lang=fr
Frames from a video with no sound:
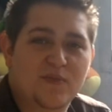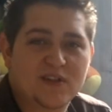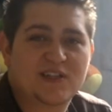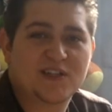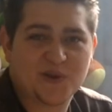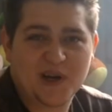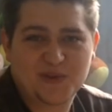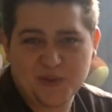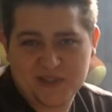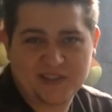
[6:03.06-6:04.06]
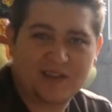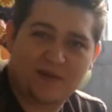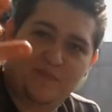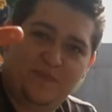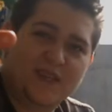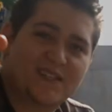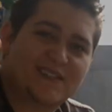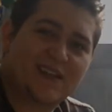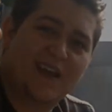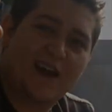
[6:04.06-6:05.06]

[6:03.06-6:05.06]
Bonne session à tous. Peace et